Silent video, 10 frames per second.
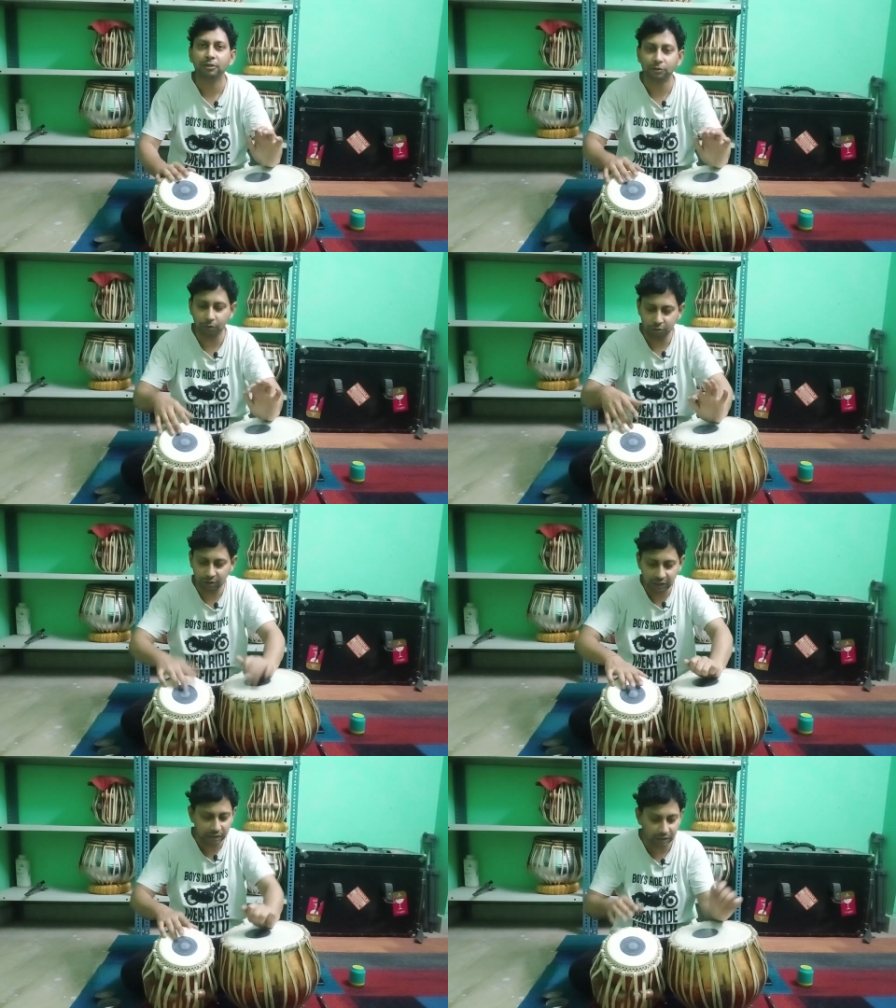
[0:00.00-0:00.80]
तो
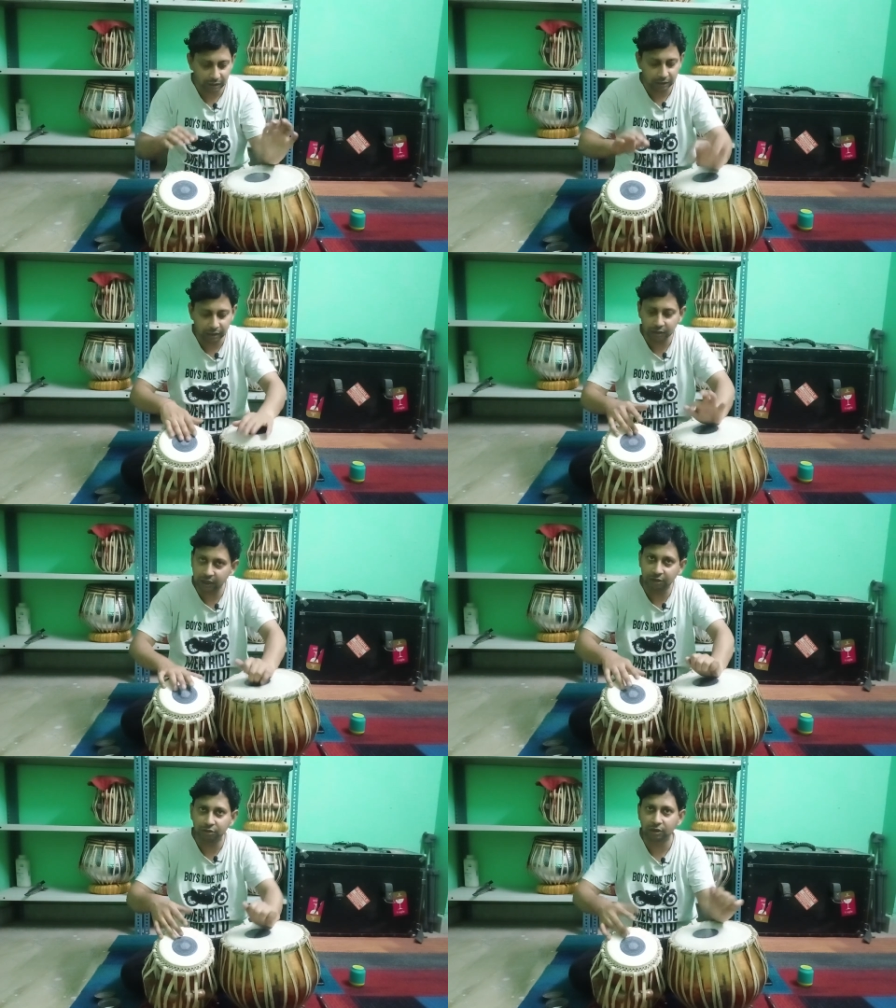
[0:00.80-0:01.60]
धी
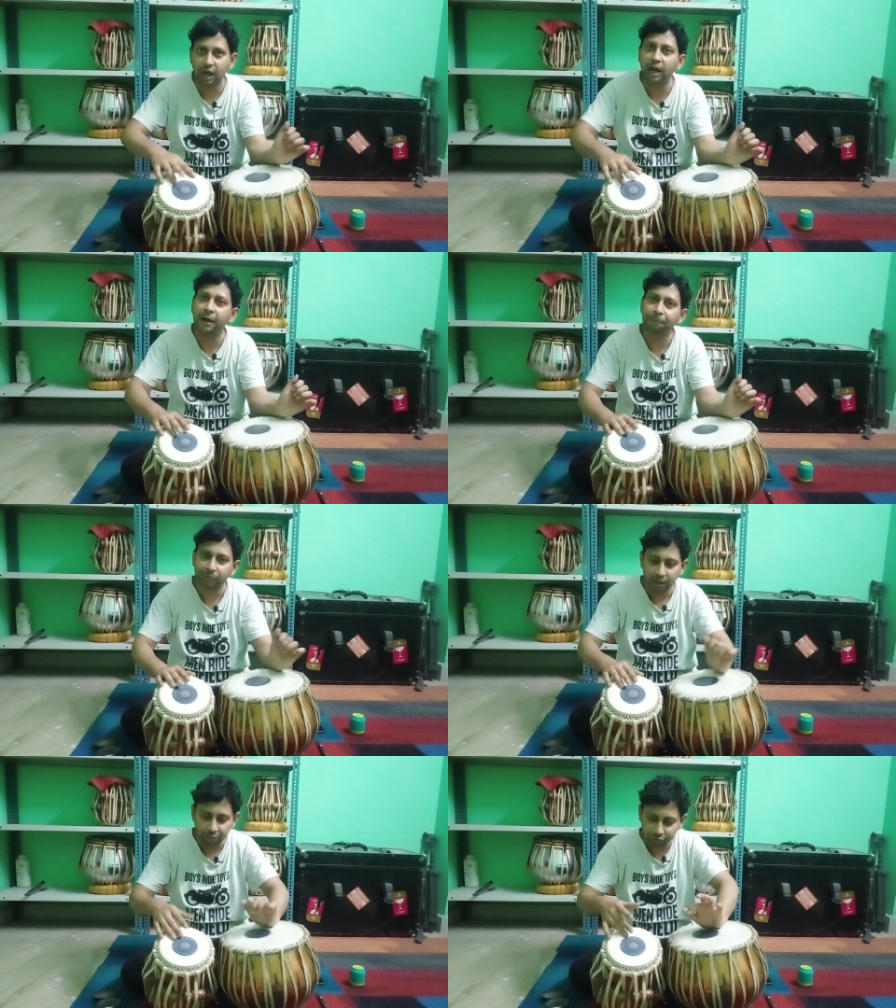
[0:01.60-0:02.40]
क्रधिनता
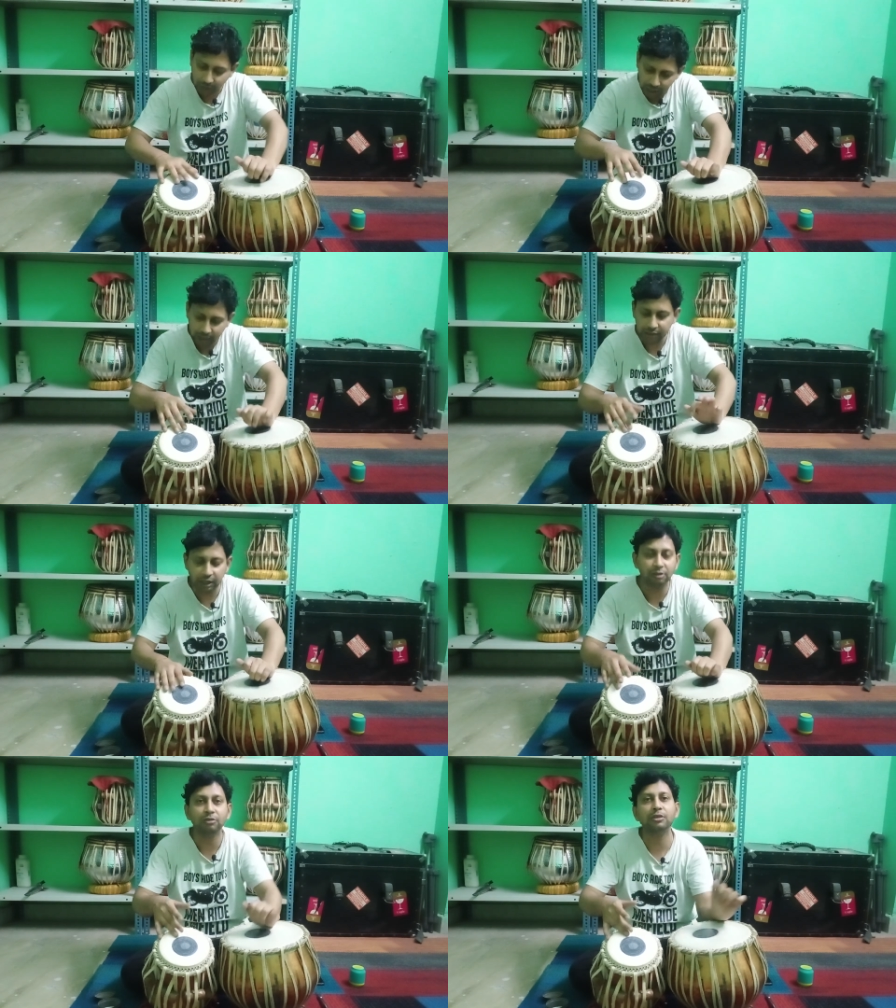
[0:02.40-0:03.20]
धा
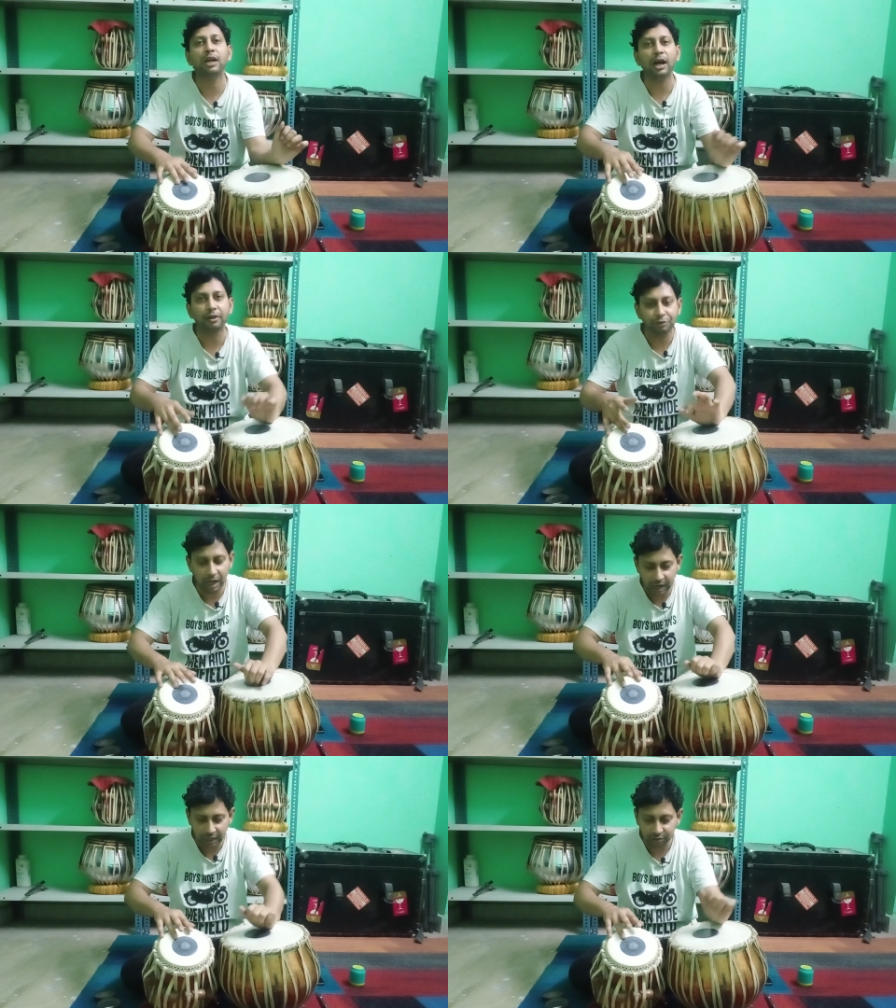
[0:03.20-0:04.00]
धिनता
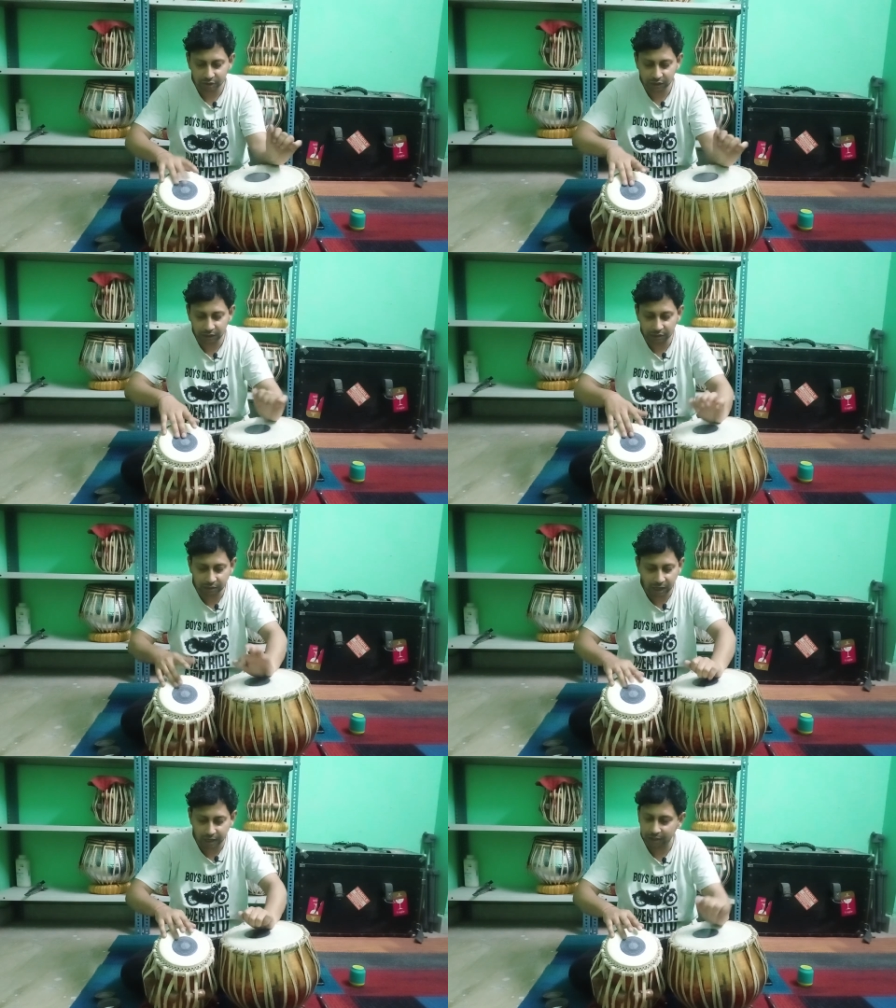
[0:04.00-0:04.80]
धाती
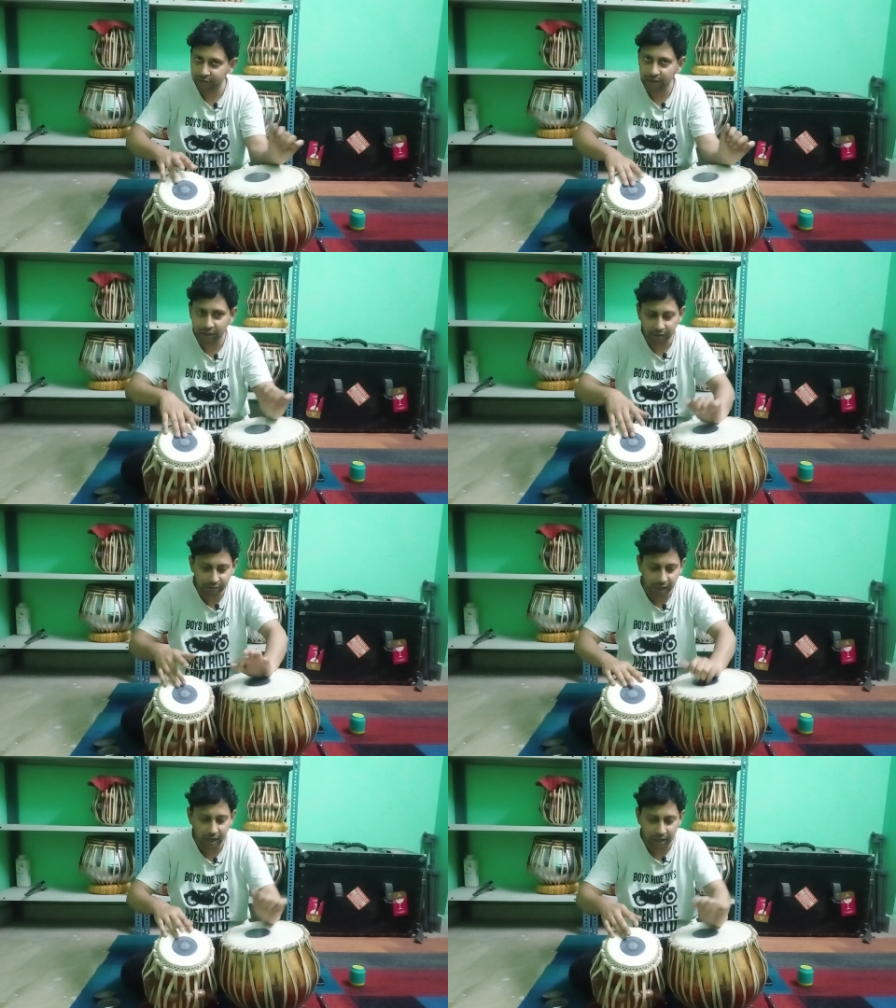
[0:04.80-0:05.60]
धाती
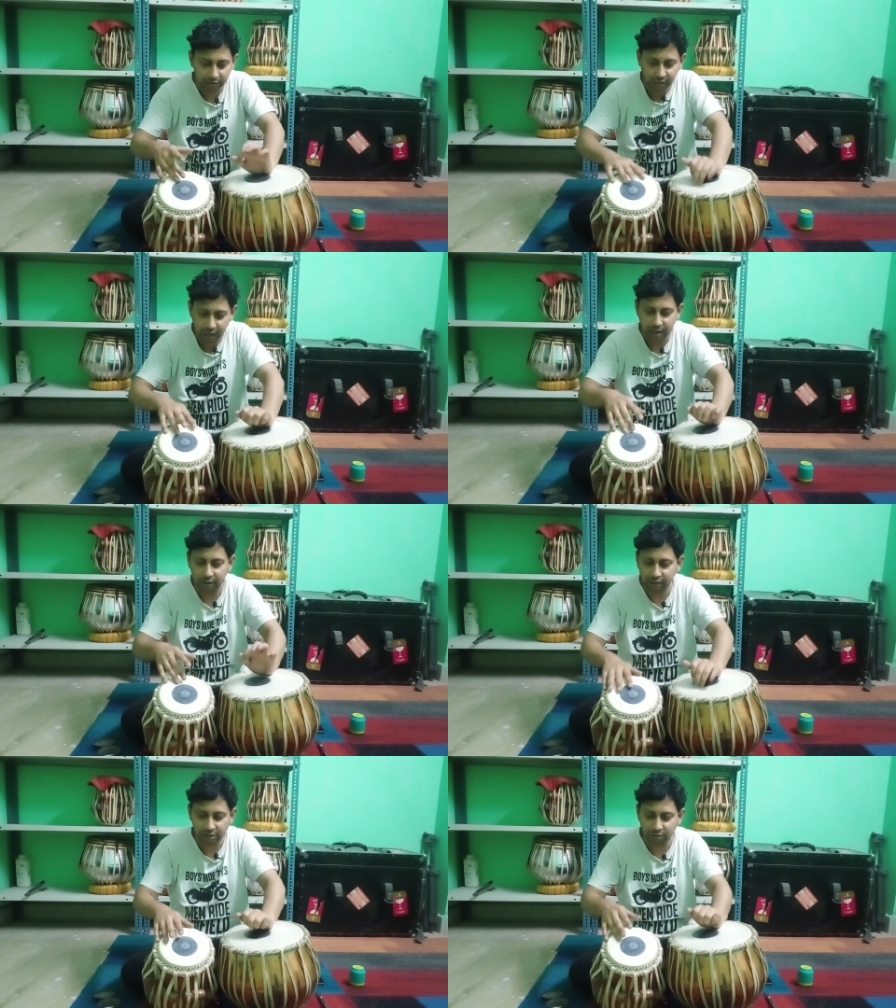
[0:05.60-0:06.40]
धा धा
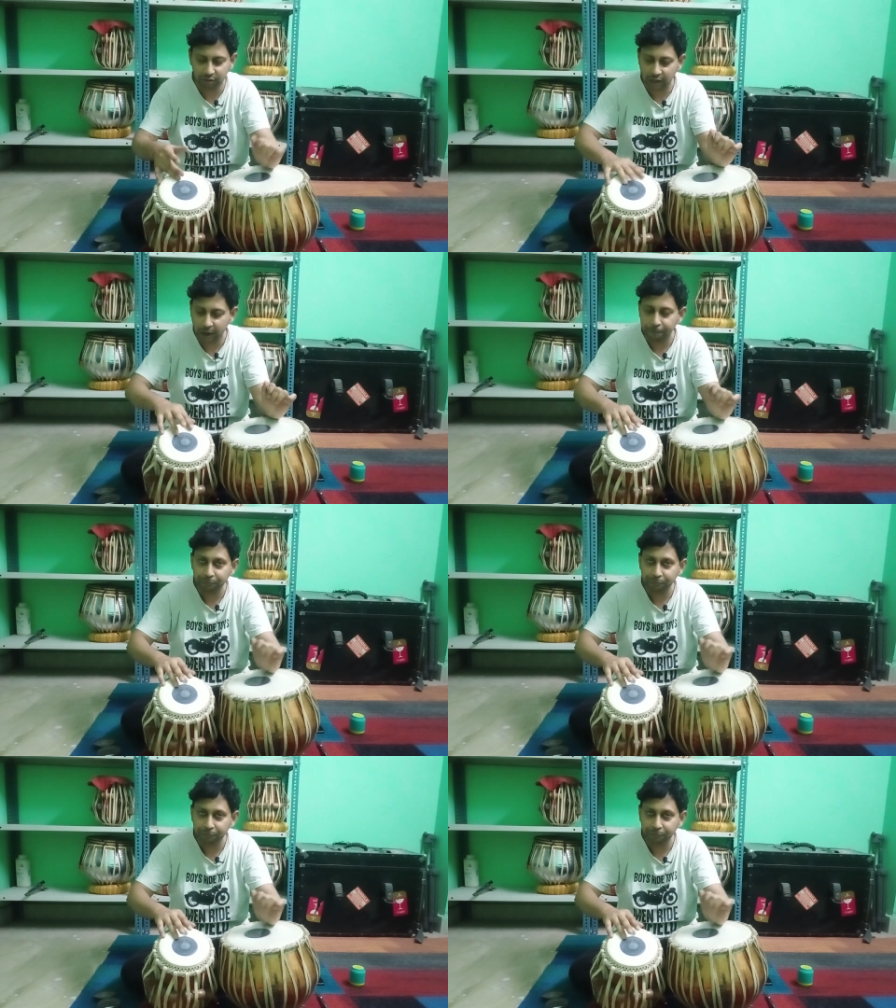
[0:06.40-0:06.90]
धिनता